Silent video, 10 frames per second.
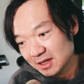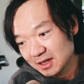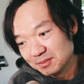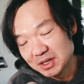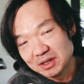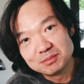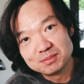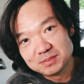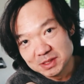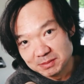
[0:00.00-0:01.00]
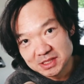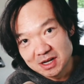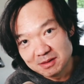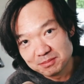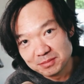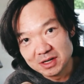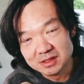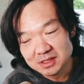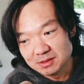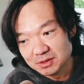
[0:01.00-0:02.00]
别人怎么想，别人
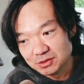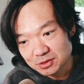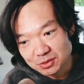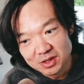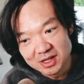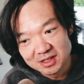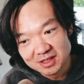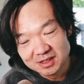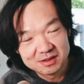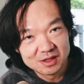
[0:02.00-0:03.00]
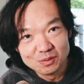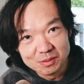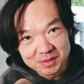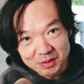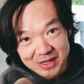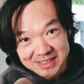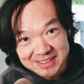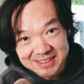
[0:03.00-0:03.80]
怎么去错，跟我没关系。